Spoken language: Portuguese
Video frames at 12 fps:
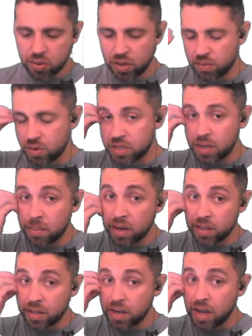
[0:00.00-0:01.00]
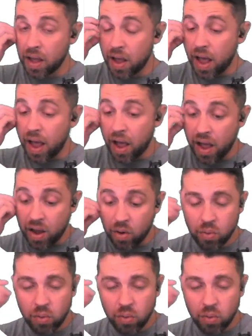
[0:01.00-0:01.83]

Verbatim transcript: Quando você manda a,